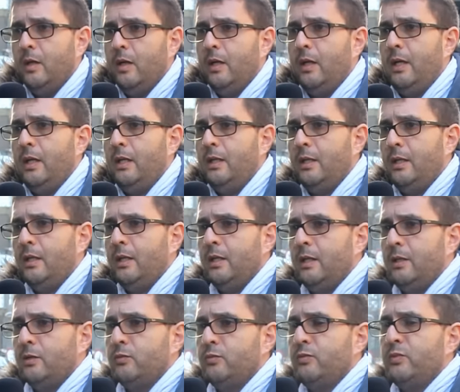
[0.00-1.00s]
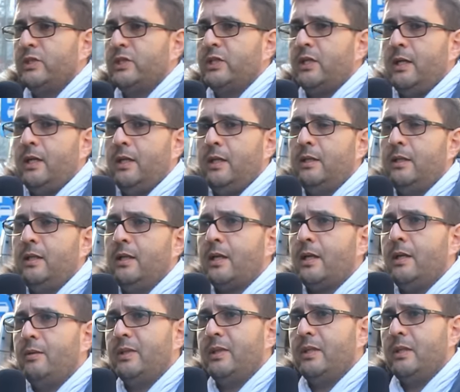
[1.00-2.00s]
على منشره ديال
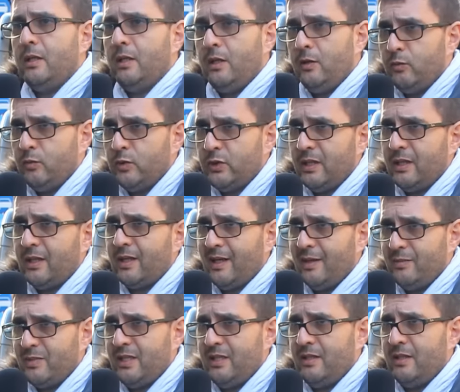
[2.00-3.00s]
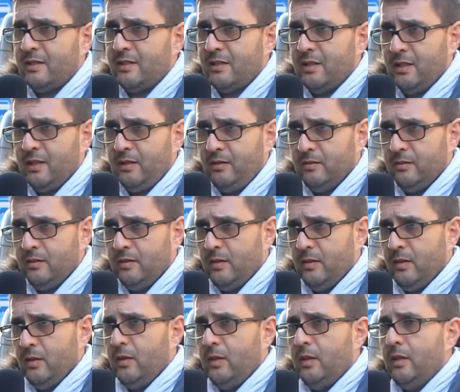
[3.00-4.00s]
القبر ديالها على مده 50 سنه
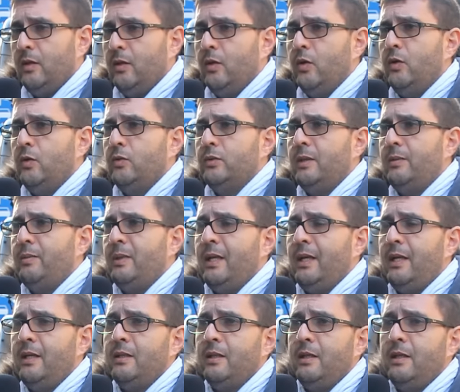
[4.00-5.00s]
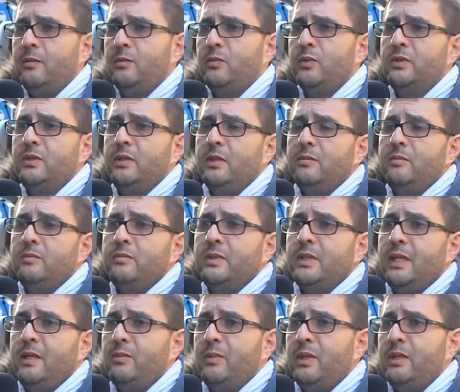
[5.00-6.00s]
ودابا الان على مده
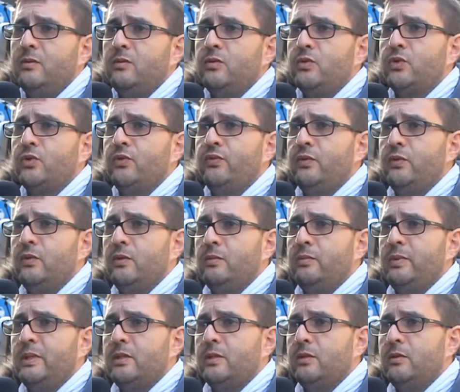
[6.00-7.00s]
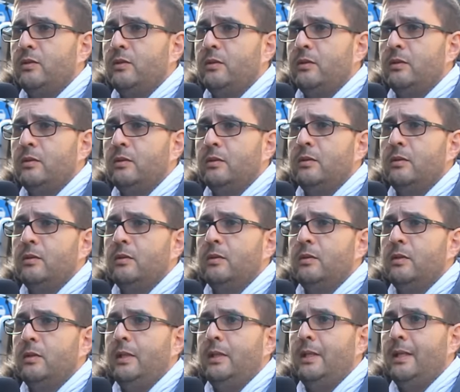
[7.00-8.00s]
دائما نشوفوا باش آه،
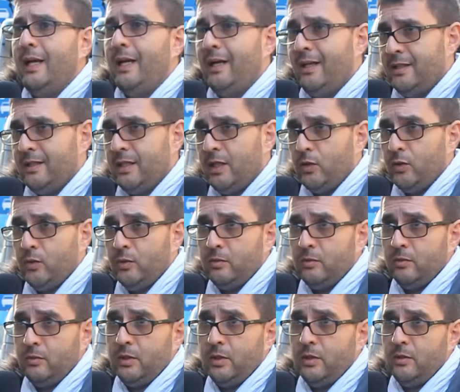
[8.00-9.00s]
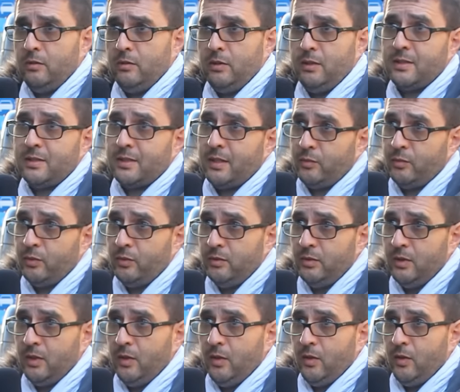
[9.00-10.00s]
الاهل ديالو يتصابوا
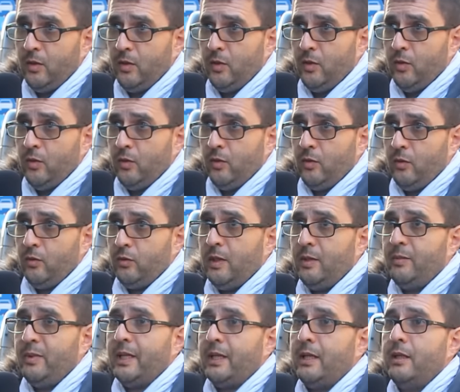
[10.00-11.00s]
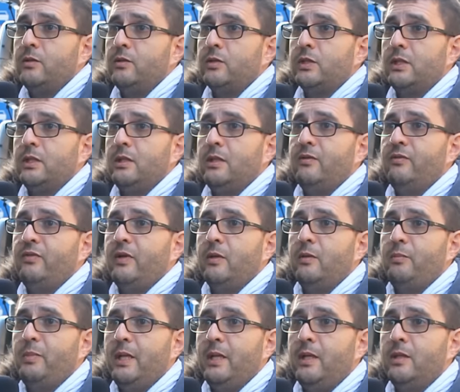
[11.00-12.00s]
ولا ما كانوش في هذه
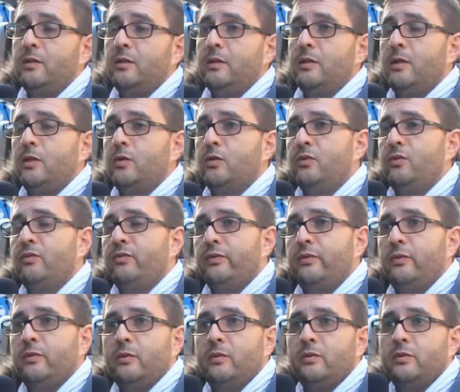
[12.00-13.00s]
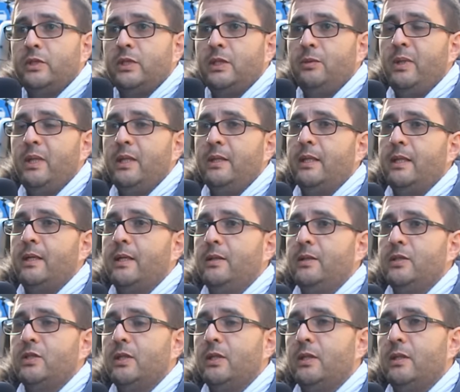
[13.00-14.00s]
البلاد يكون في شي بلاد اخرى
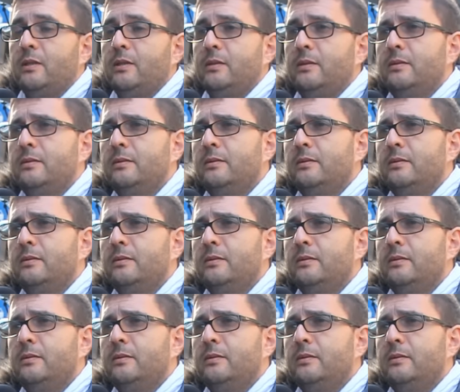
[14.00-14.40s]
ان شاء الله سي